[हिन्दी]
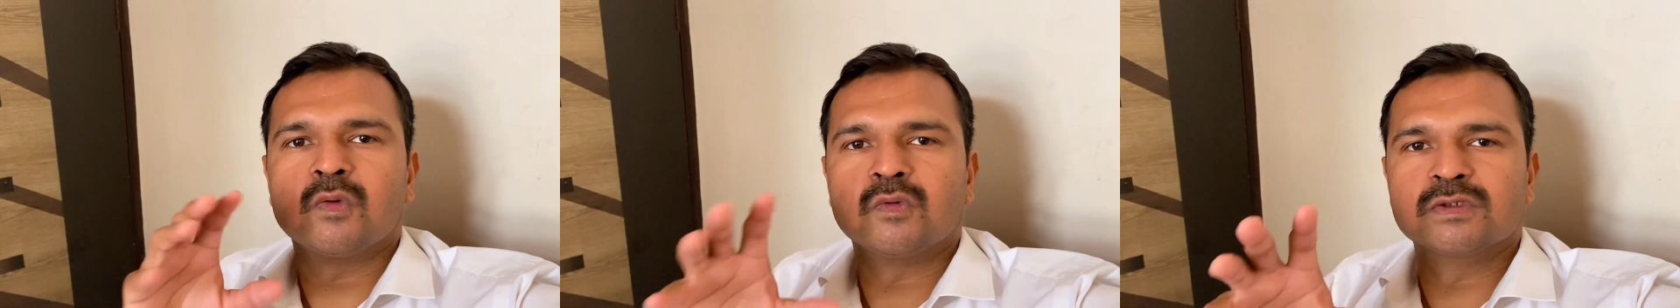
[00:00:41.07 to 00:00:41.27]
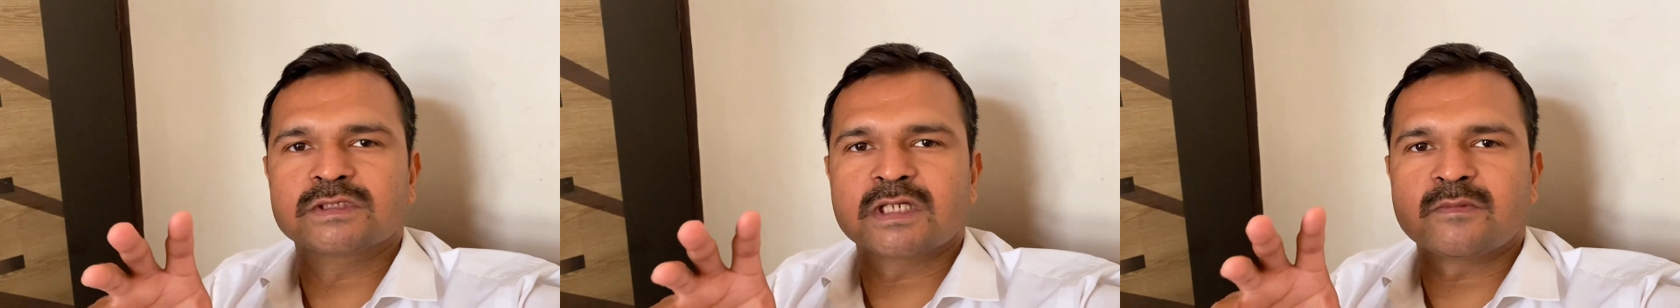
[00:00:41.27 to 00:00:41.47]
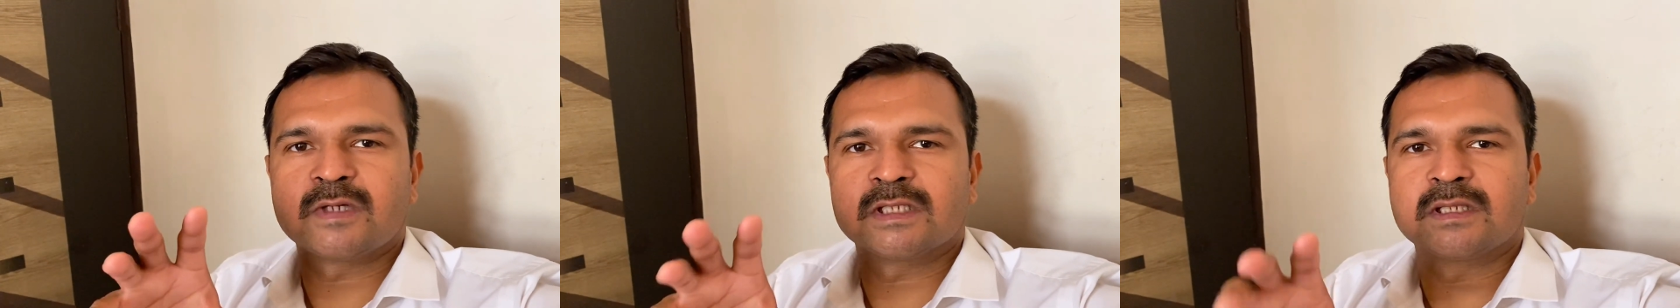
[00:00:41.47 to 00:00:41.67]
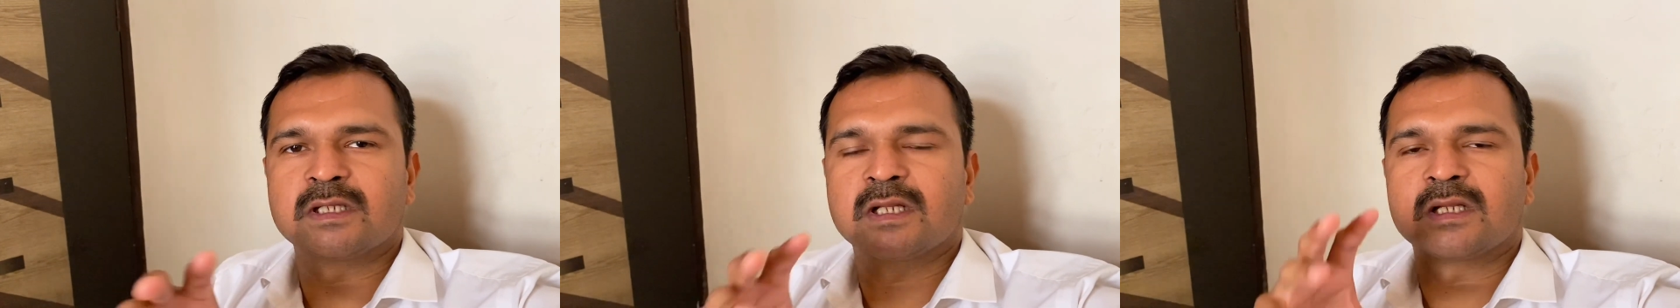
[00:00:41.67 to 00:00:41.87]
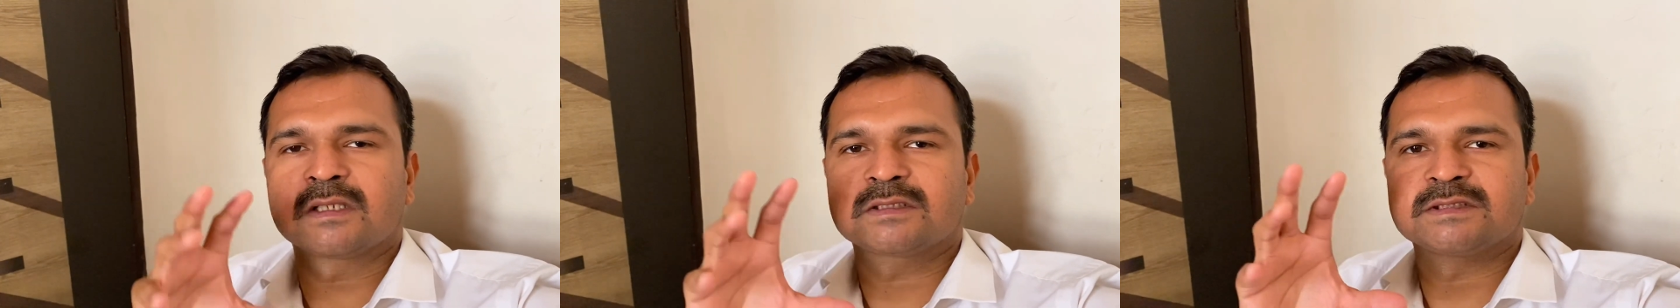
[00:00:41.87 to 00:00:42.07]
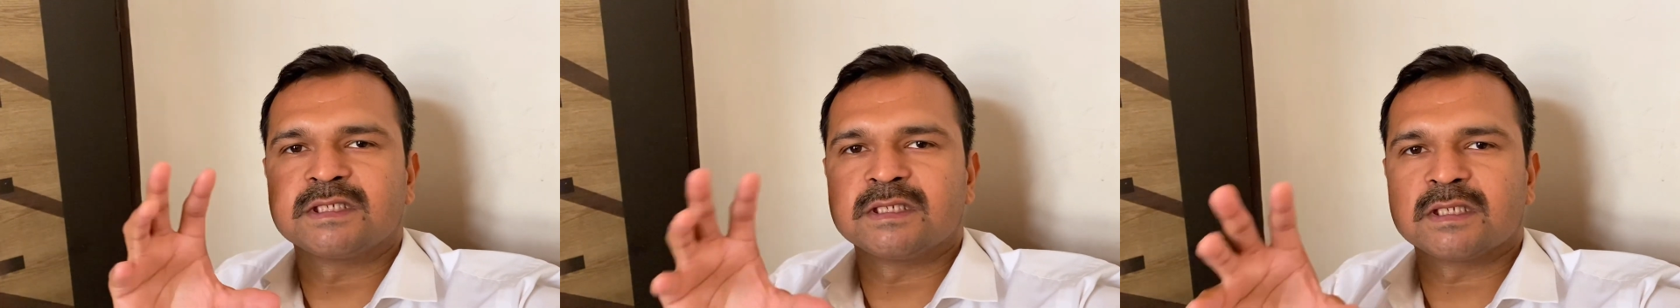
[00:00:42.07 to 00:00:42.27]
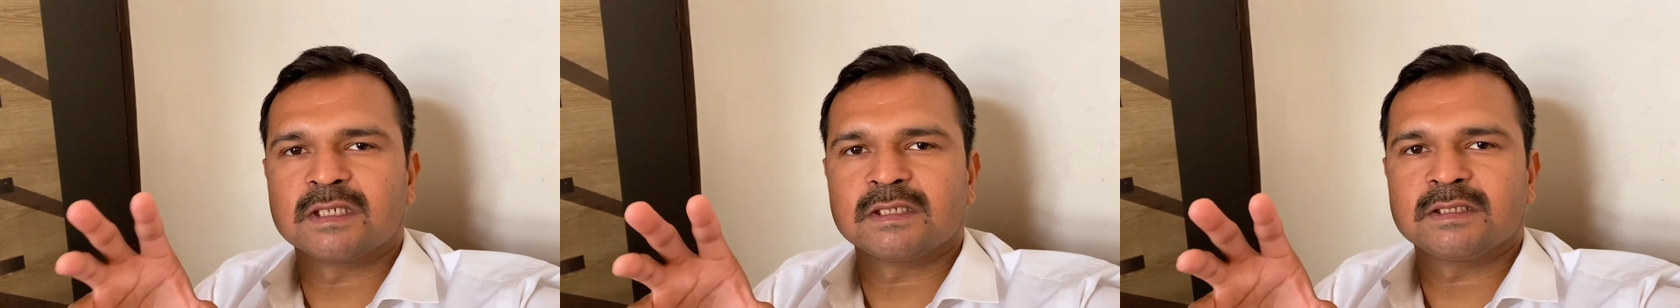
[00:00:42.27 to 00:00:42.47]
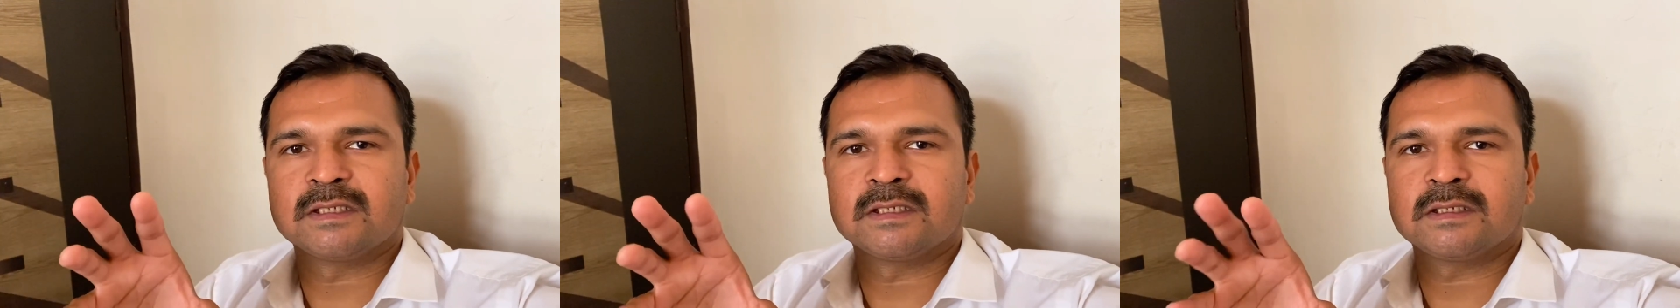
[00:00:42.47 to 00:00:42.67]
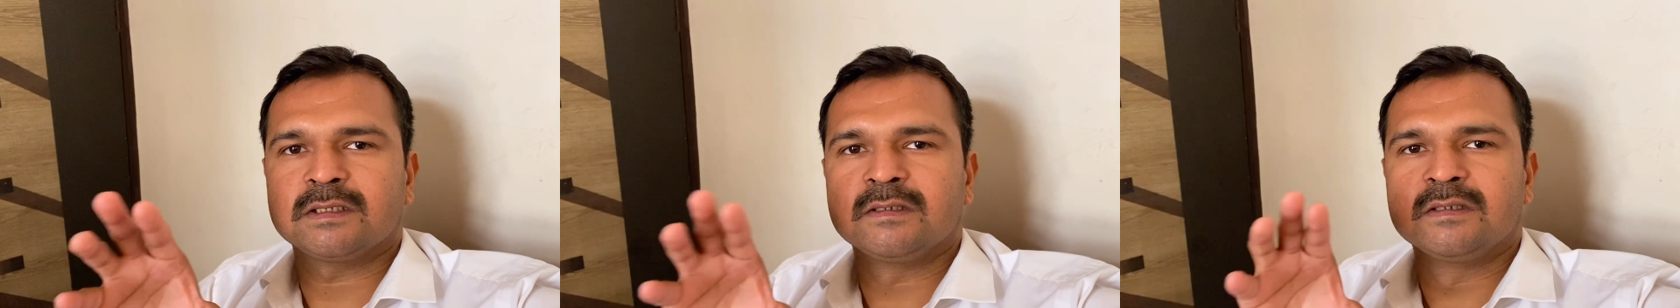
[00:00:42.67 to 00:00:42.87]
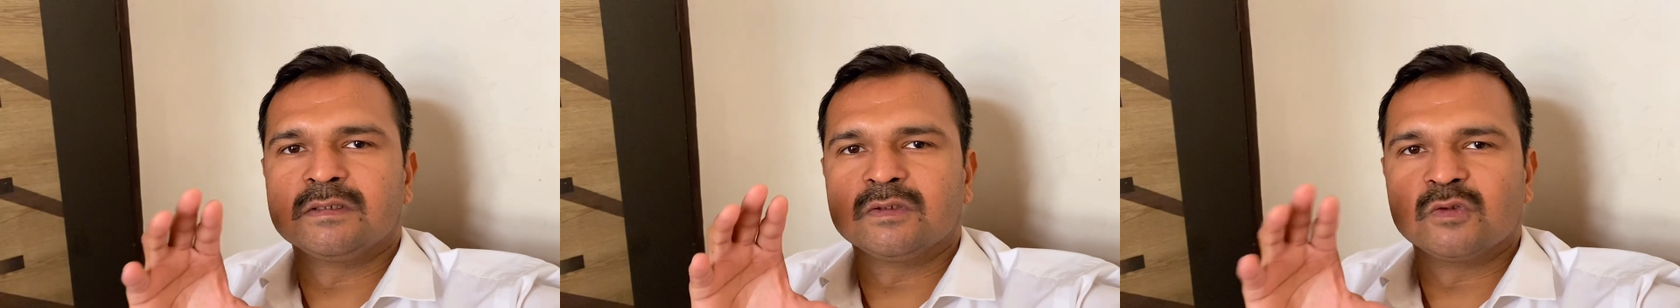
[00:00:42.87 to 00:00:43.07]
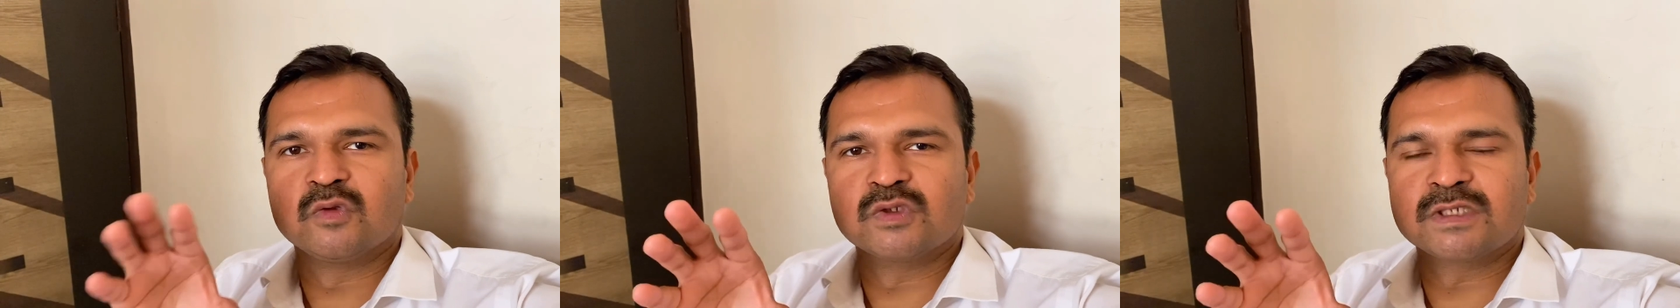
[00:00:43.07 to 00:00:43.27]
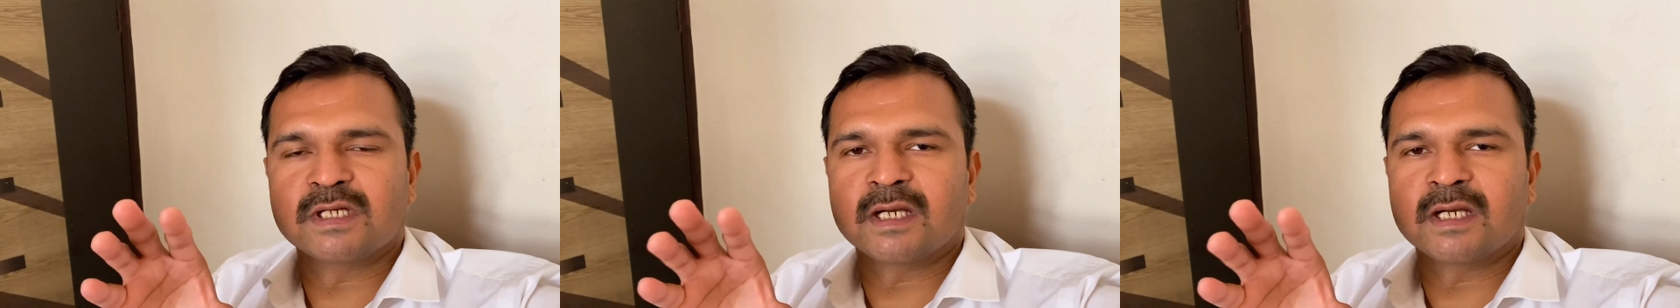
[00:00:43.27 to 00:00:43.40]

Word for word: उसके बाद अदर स्टेट आ जाते हैं दूसरी